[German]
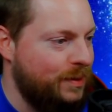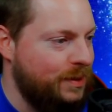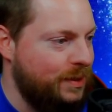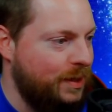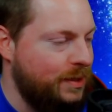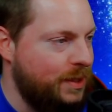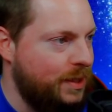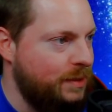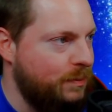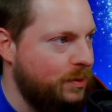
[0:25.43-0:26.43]
Es hat sich
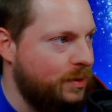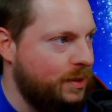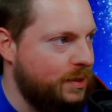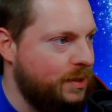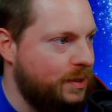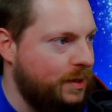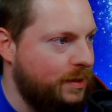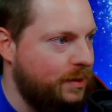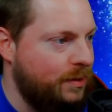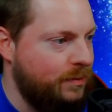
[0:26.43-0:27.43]
erstmal noch nichts
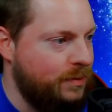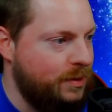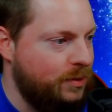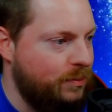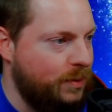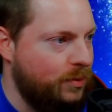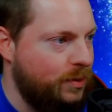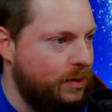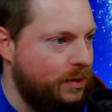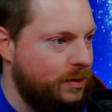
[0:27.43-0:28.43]
getan, ja, wir sind immer noch
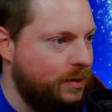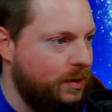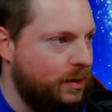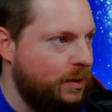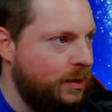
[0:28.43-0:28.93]
hier in dieser